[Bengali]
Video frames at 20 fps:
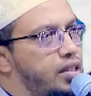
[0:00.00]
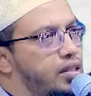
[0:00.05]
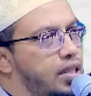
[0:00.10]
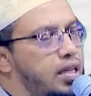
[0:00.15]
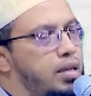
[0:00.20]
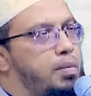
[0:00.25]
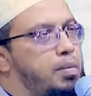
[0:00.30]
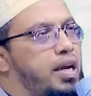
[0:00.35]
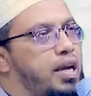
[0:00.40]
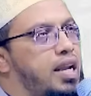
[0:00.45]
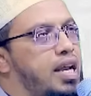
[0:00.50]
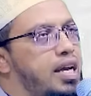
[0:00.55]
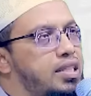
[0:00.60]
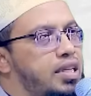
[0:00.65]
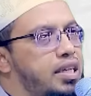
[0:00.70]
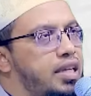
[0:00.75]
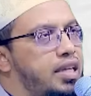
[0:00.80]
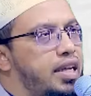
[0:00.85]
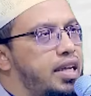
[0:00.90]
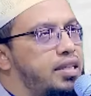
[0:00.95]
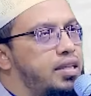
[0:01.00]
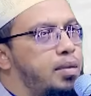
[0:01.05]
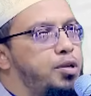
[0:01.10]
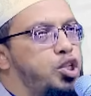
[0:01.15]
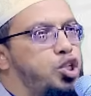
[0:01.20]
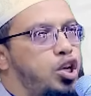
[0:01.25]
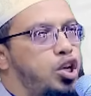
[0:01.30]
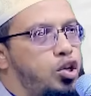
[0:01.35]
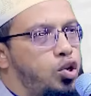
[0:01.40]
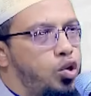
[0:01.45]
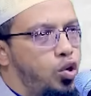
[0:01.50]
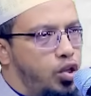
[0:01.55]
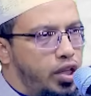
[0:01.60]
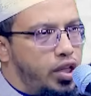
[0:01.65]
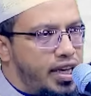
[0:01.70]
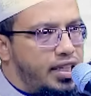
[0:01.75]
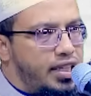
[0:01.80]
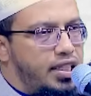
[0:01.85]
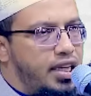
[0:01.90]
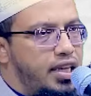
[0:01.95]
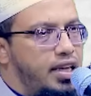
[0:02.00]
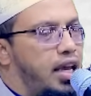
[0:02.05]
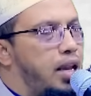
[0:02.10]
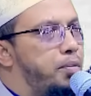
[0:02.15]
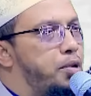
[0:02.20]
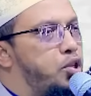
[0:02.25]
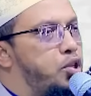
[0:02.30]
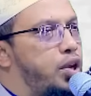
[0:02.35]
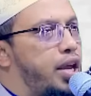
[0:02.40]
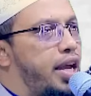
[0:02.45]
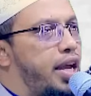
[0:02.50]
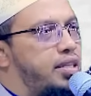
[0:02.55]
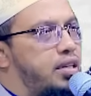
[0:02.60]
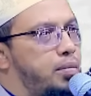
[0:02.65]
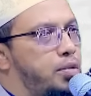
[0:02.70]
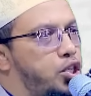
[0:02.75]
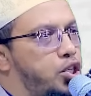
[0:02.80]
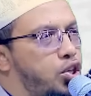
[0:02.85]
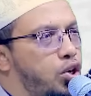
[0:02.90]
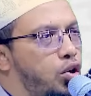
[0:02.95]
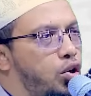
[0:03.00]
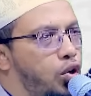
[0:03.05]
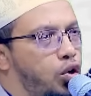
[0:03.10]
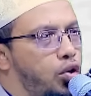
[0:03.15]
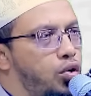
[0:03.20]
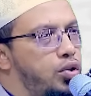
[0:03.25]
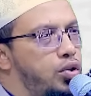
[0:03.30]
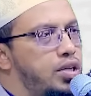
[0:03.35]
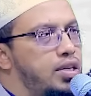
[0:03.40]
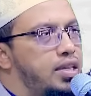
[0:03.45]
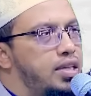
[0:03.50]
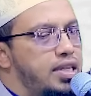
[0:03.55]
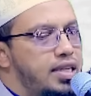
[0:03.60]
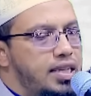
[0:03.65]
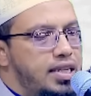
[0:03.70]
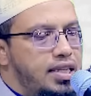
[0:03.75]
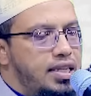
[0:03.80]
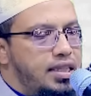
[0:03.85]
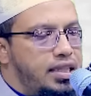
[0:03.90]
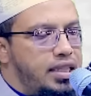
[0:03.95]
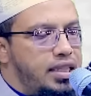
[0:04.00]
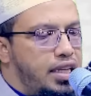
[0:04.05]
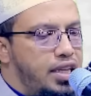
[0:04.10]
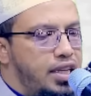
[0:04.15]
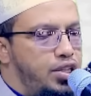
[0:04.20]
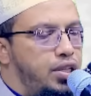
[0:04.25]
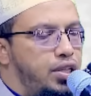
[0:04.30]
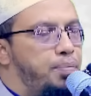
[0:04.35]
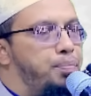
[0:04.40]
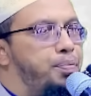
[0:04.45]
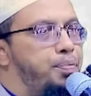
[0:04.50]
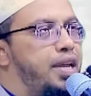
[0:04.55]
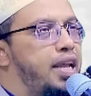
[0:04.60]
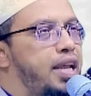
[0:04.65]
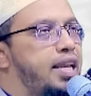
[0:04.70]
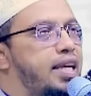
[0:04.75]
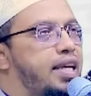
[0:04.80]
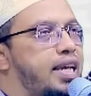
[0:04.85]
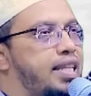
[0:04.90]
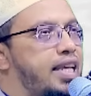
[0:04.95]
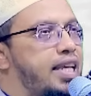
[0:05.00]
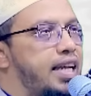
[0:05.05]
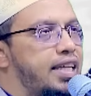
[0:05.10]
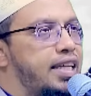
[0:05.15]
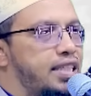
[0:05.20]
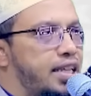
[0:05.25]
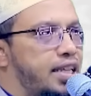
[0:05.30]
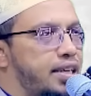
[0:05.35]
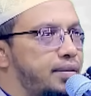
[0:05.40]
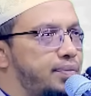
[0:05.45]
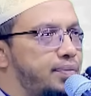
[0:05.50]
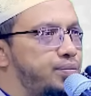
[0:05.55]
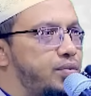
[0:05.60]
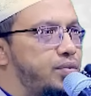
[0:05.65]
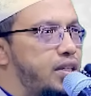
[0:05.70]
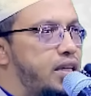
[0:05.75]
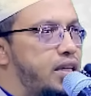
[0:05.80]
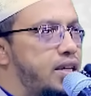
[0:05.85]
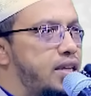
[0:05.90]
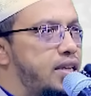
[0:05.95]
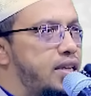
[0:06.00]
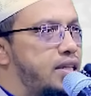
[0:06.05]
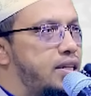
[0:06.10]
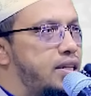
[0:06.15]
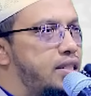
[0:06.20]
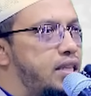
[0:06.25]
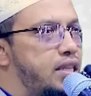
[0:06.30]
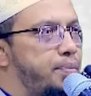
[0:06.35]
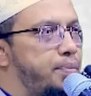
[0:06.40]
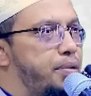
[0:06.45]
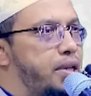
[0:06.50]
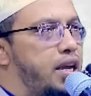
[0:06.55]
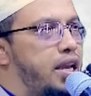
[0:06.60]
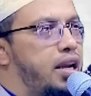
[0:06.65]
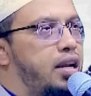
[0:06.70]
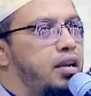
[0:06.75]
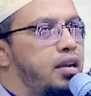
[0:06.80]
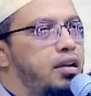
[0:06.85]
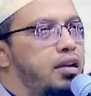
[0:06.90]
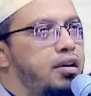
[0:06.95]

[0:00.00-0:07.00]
তিনি মেয়েরাজে গিয়ে যে বিষয়গুলো দেখেছেন এর ভিতরে একটা বিষয় হলো তিনি জিব্রিলকে দেখেছেন জিব্রিল